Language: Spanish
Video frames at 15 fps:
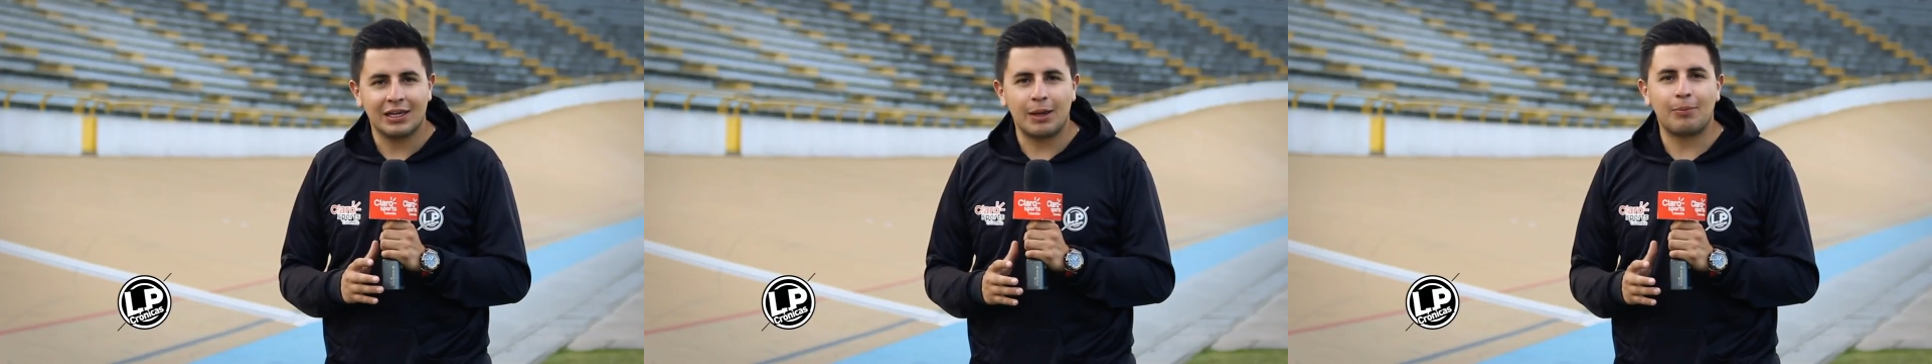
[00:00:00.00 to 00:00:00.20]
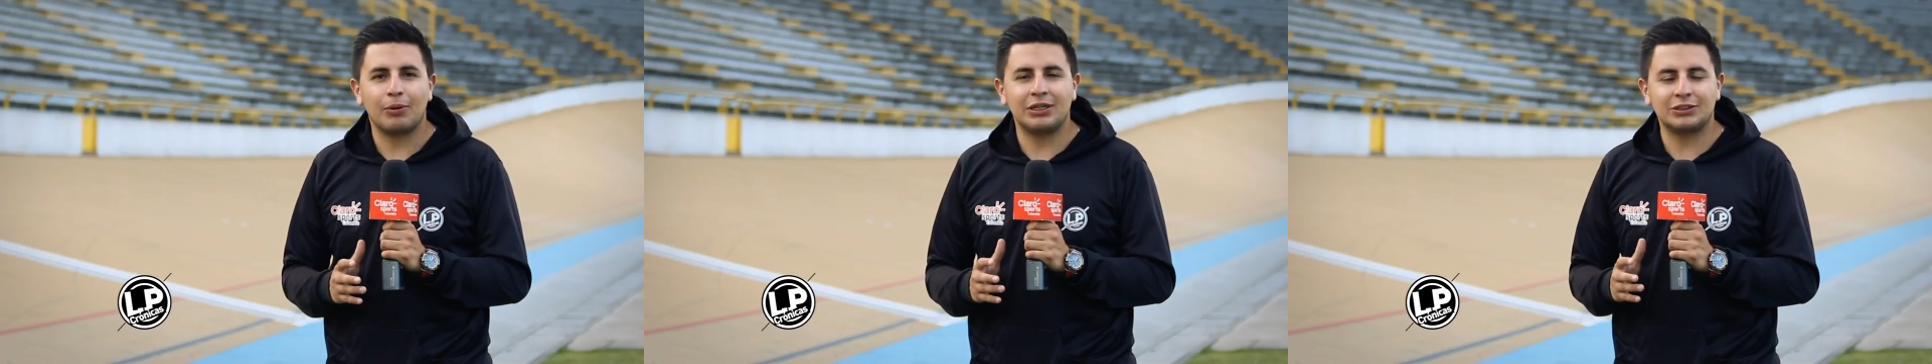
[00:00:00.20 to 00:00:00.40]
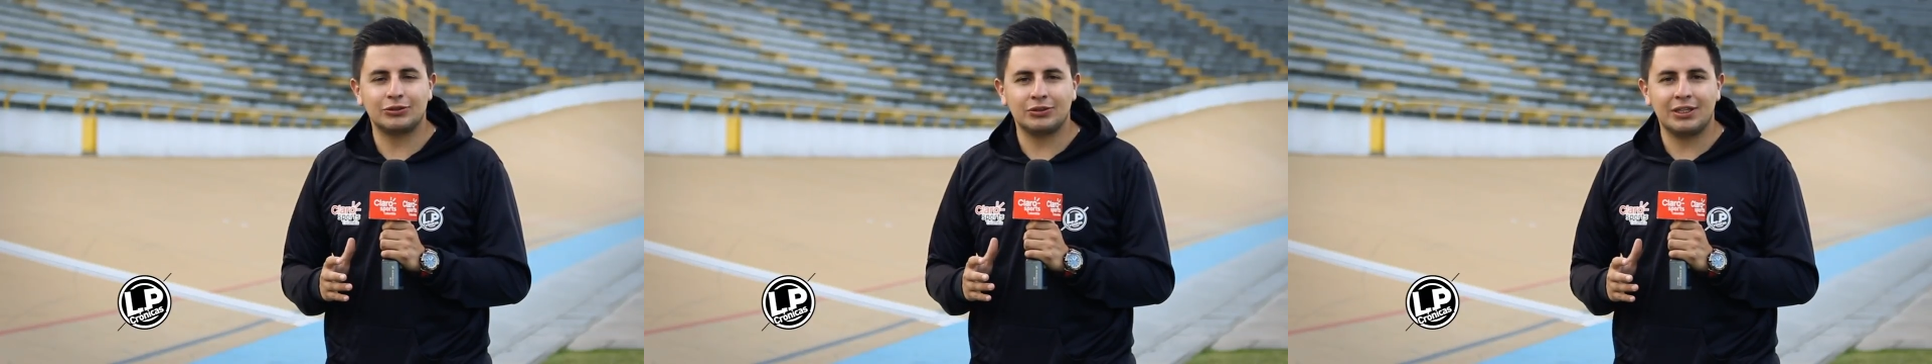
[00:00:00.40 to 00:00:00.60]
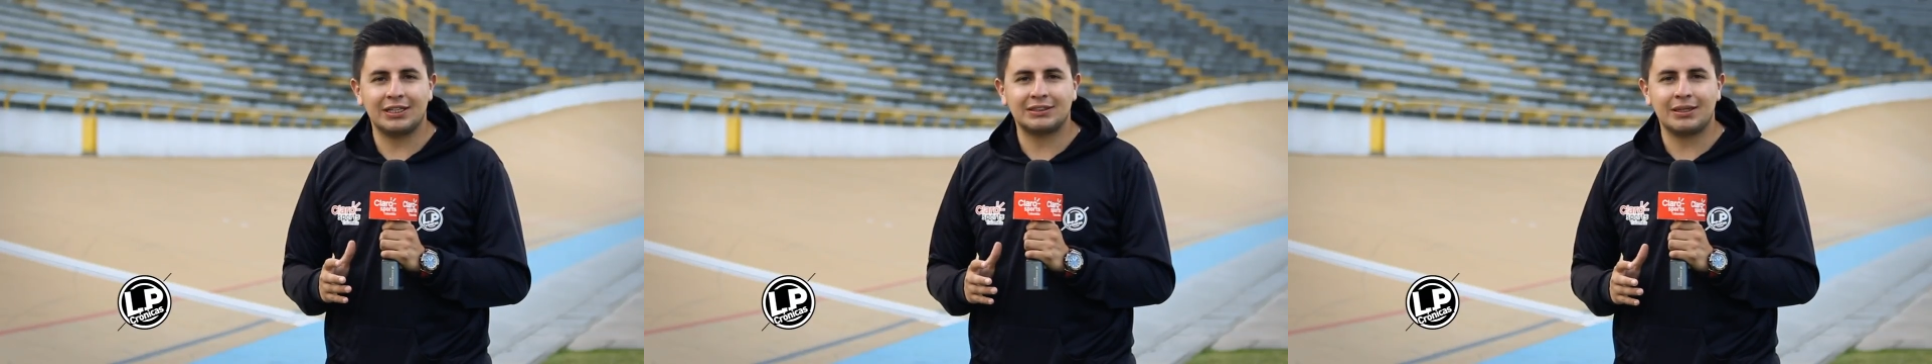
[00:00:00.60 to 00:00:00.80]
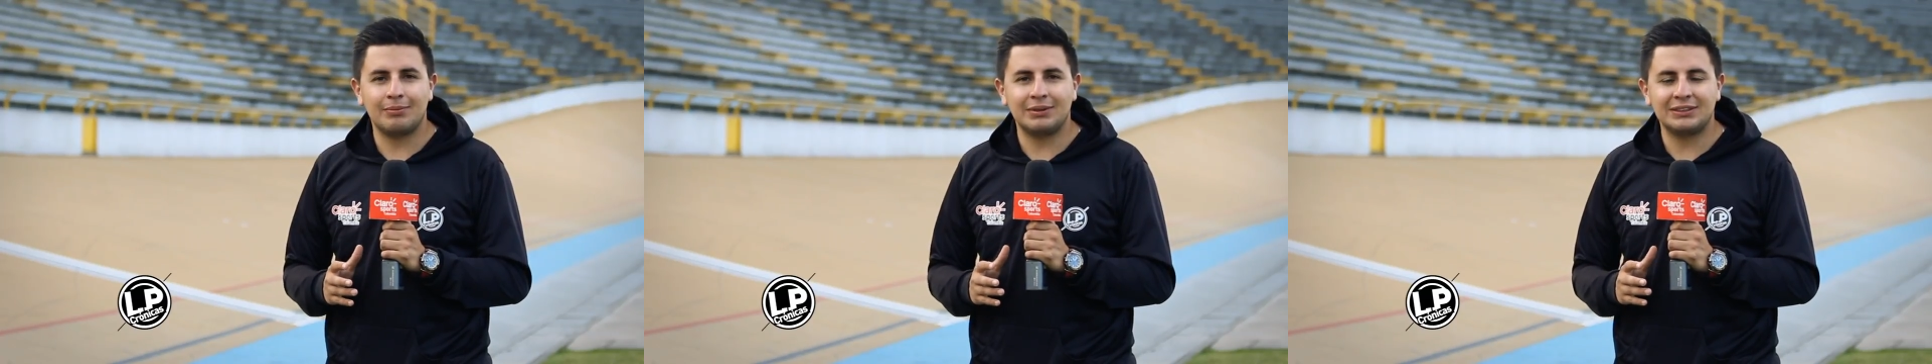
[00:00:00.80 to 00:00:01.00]
que por estos
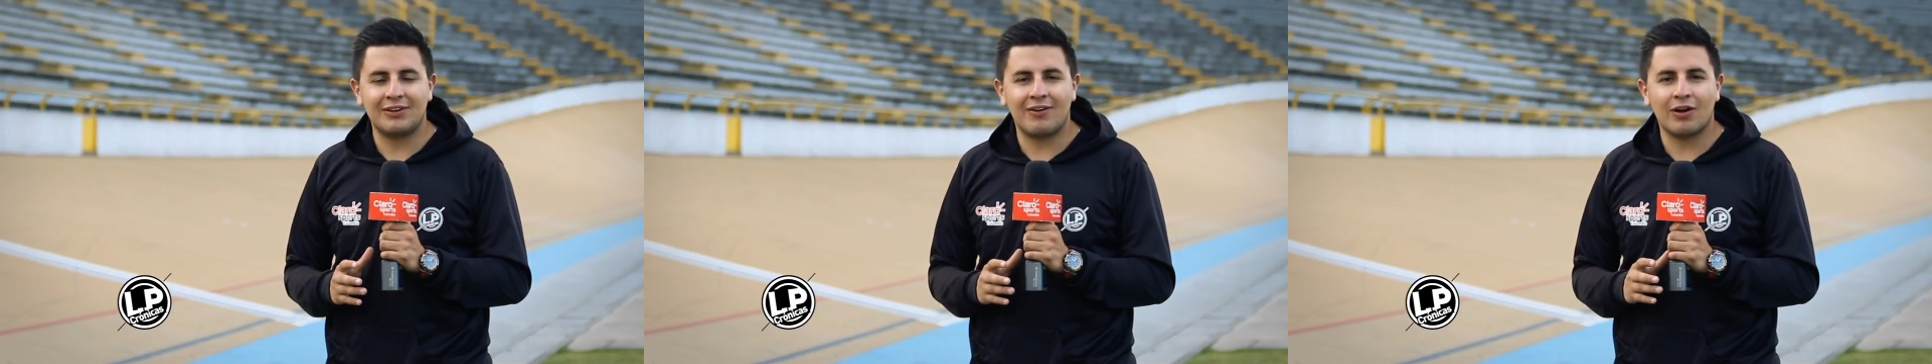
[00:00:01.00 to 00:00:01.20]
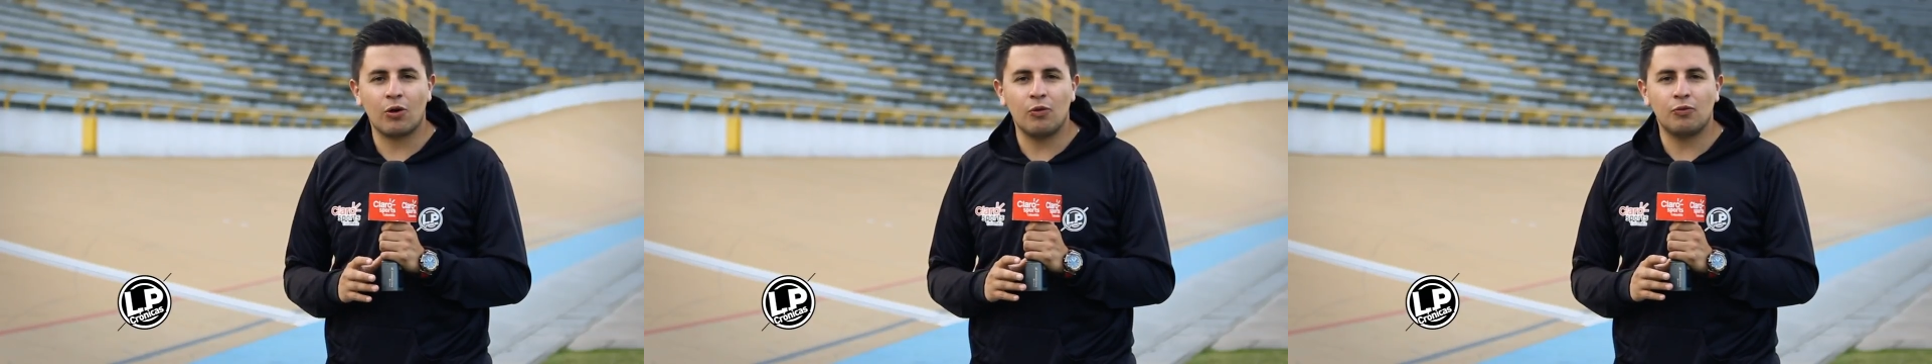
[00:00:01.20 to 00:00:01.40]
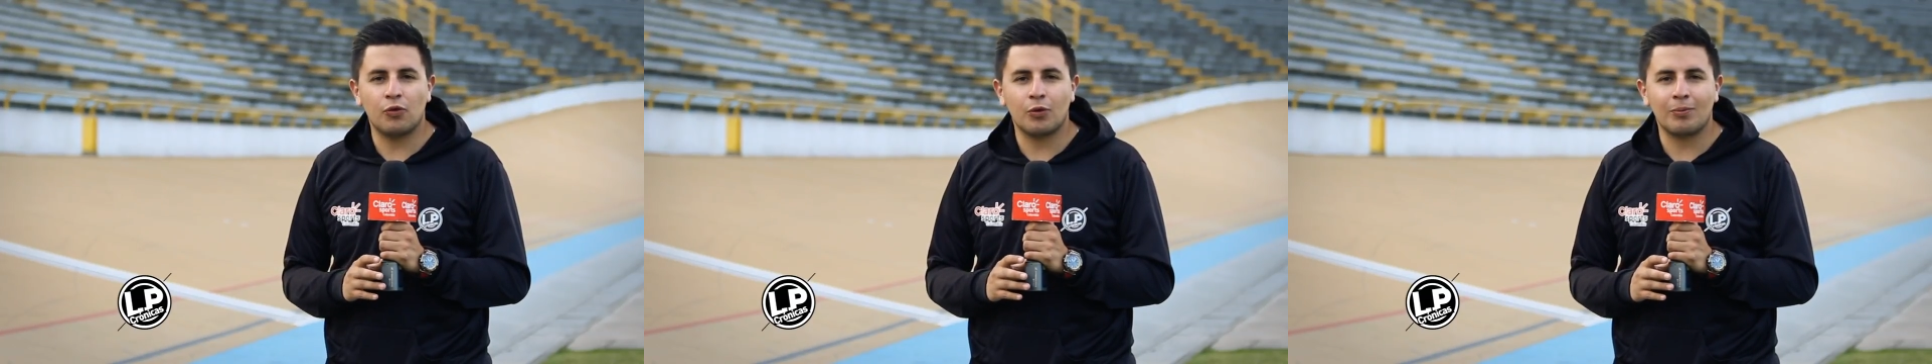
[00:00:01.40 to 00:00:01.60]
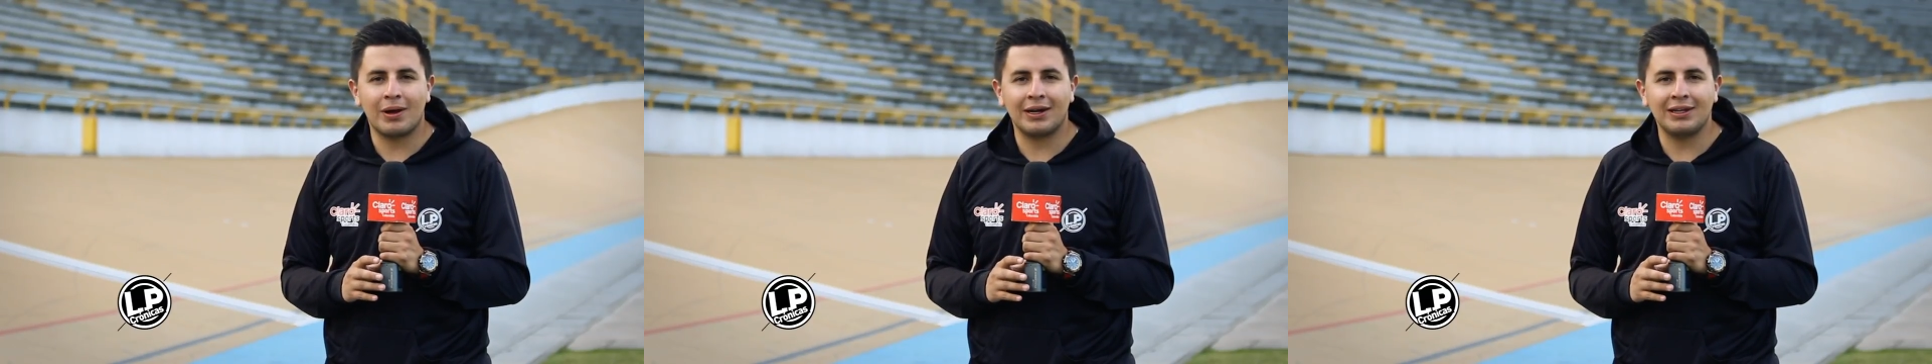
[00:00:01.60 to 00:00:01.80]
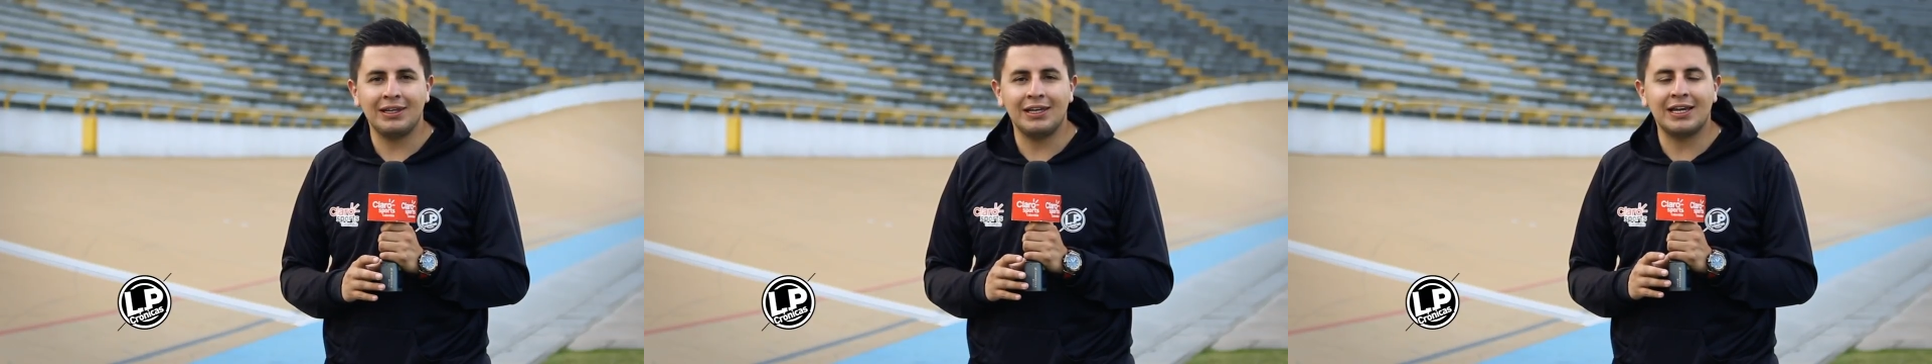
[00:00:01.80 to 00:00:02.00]
días también se va a conformar